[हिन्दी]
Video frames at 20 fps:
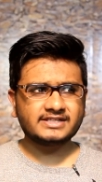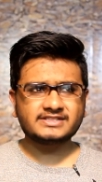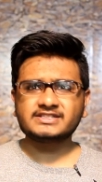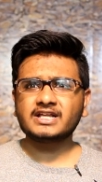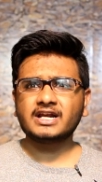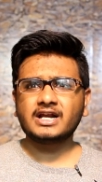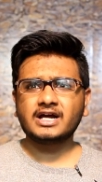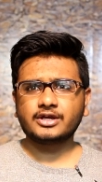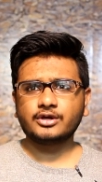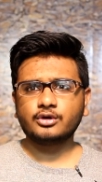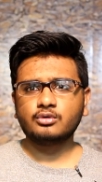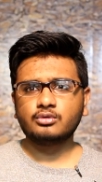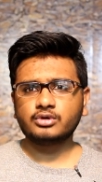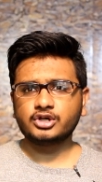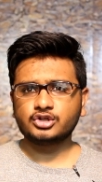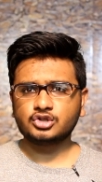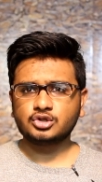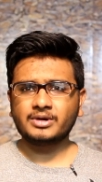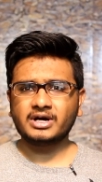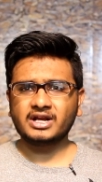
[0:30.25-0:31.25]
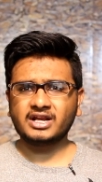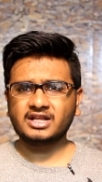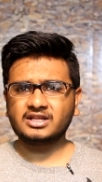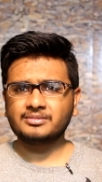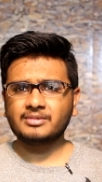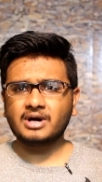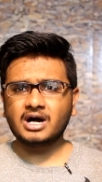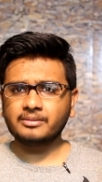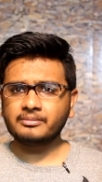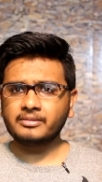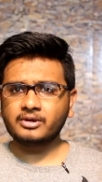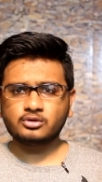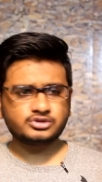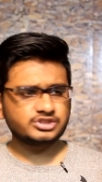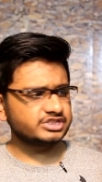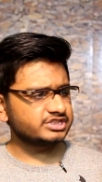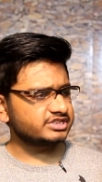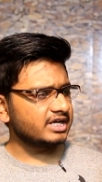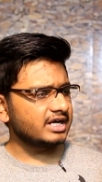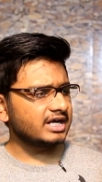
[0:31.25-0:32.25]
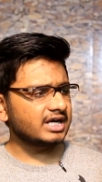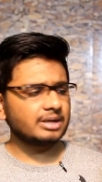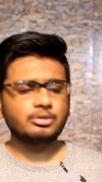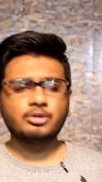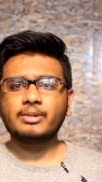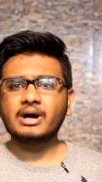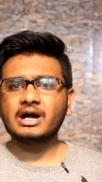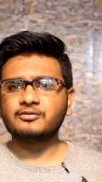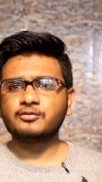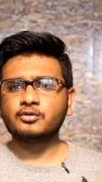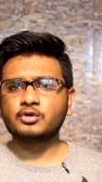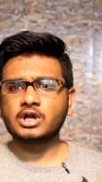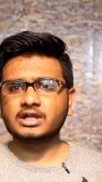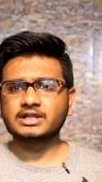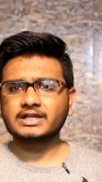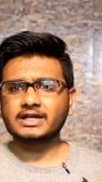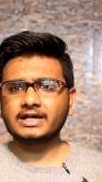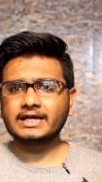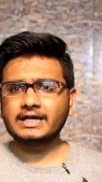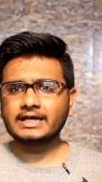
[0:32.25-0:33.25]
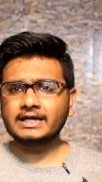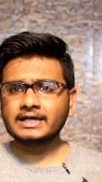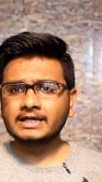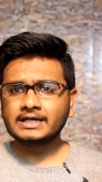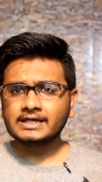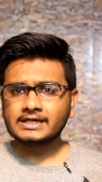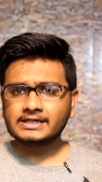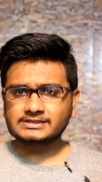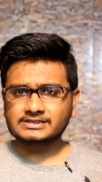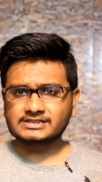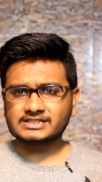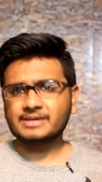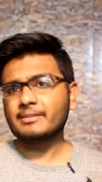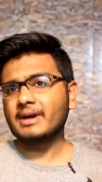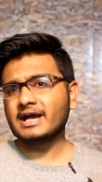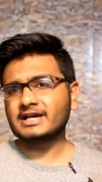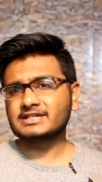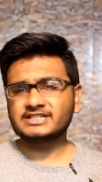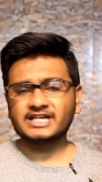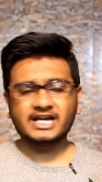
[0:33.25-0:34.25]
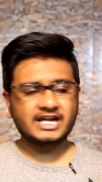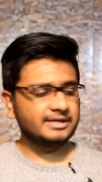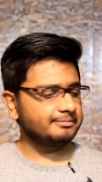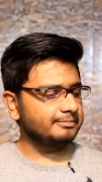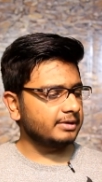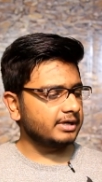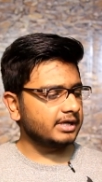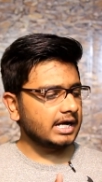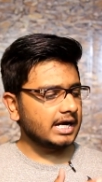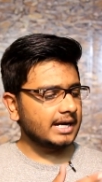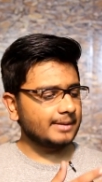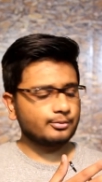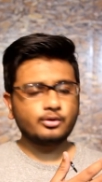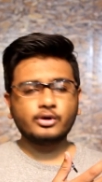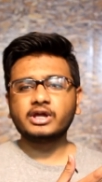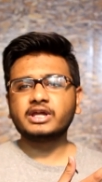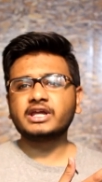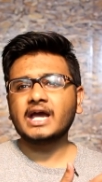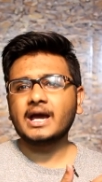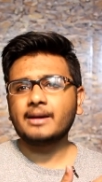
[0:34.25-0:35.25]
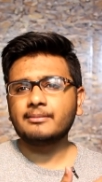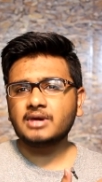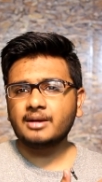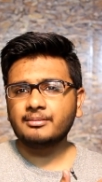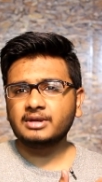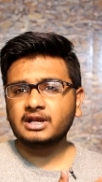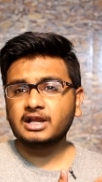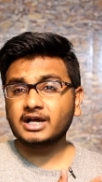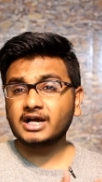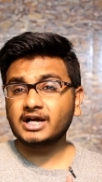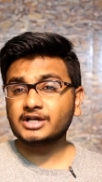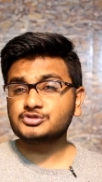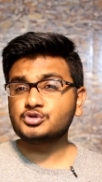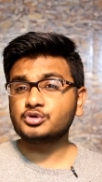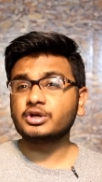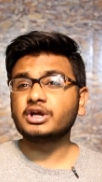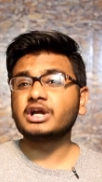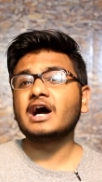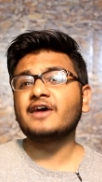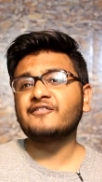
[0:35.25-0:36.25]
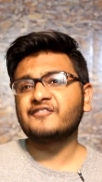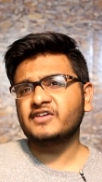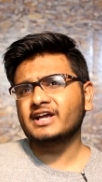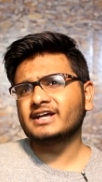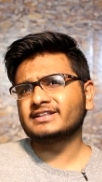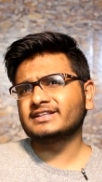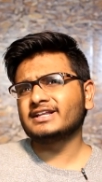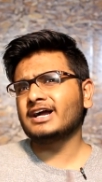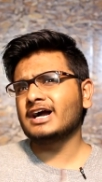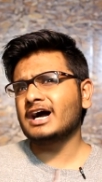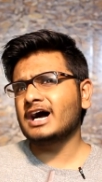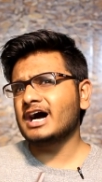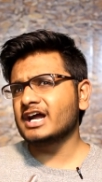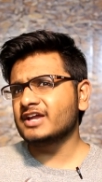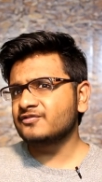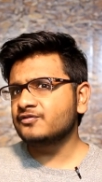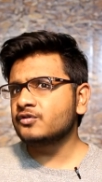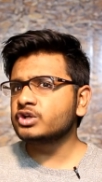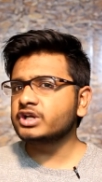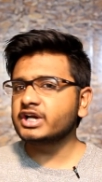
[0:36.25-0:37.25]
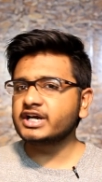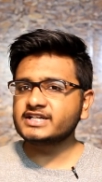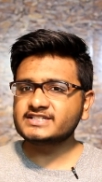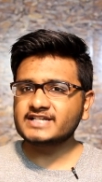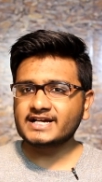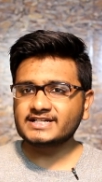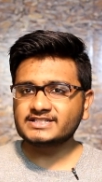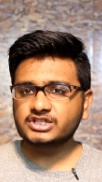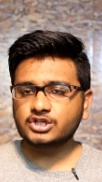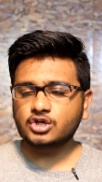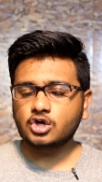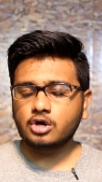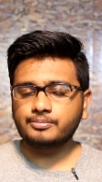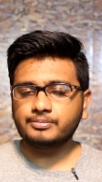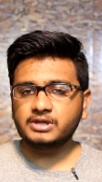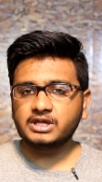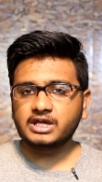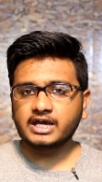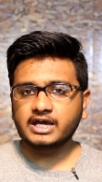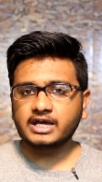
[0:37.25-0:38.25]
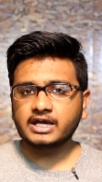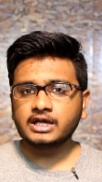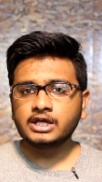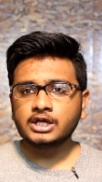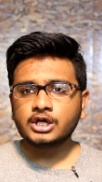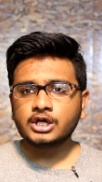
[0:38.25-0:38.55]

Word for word: किस तरह के होंगे तो हमारे दिमाग में कुछ इस तरह का मोबाइल फ़ोन आता है जिसके बैक साइड पर आपको एक कैमरा मिलेगा जो कि काफ़ी हद तक आईफोन के डिज़ाइन से कॉपी है